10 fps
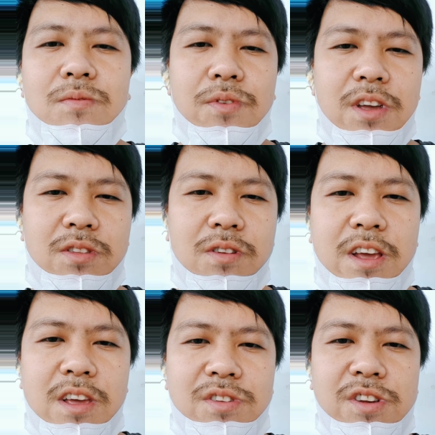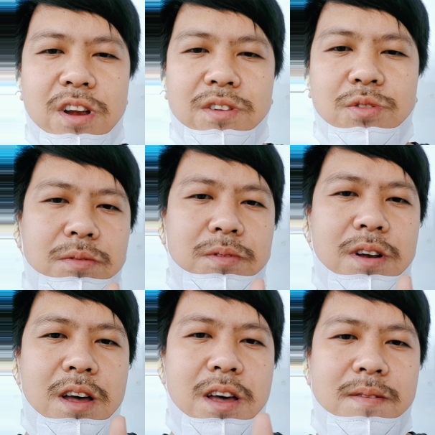Don't forget to like and share and
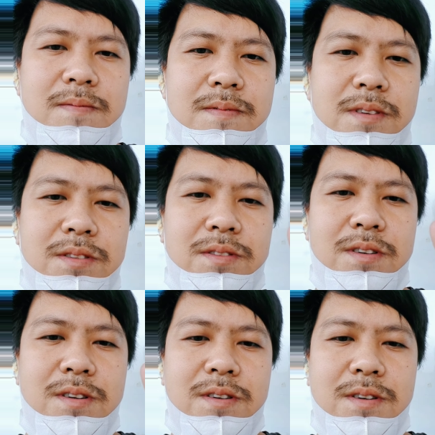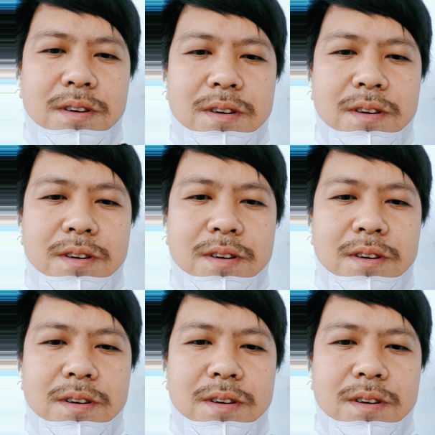subscribe. Sir.